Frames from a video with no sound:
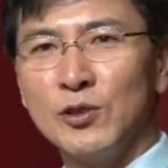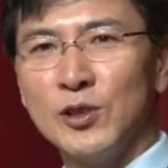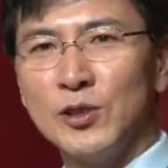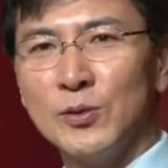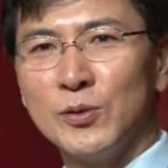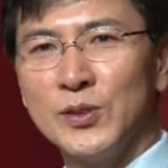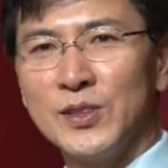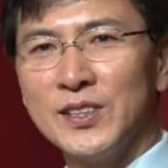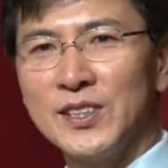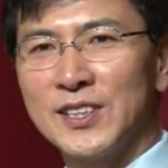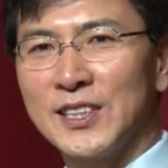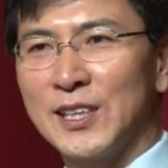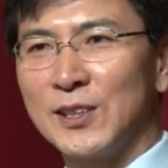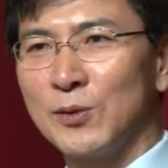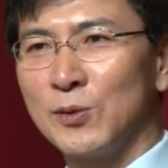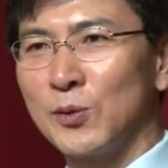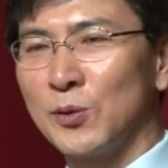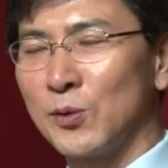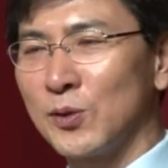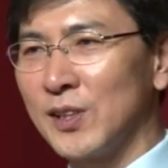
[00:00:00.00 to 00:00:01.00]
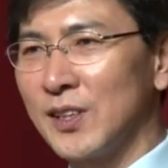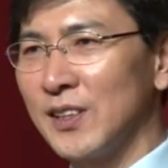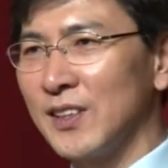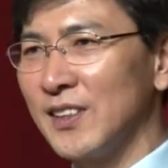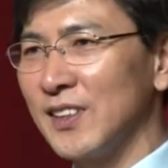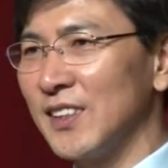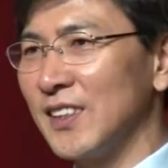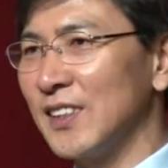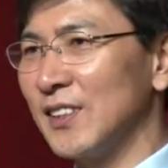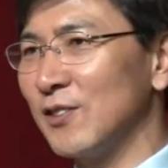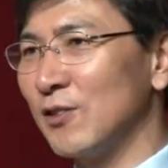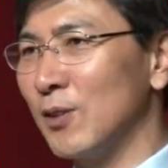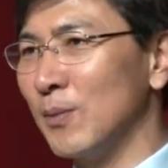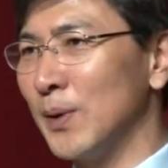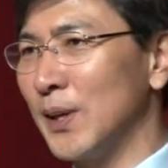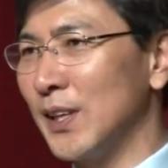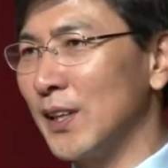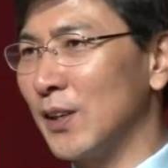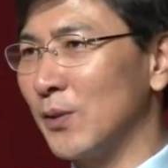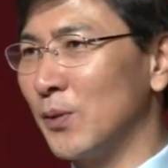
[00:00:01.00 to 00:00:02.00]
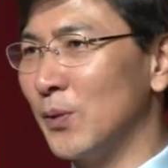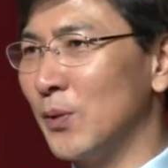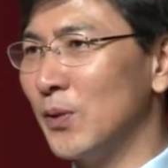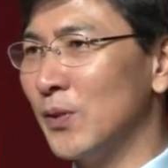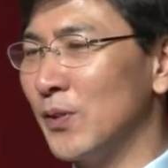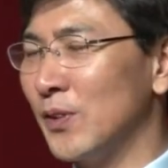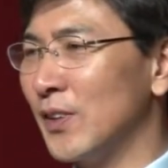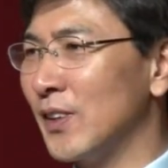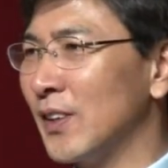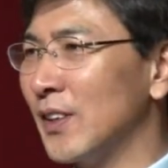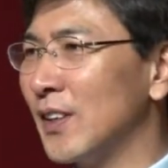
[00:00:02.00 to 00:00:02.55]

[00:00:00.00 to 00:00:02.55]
귀여운 자손으로 출발했고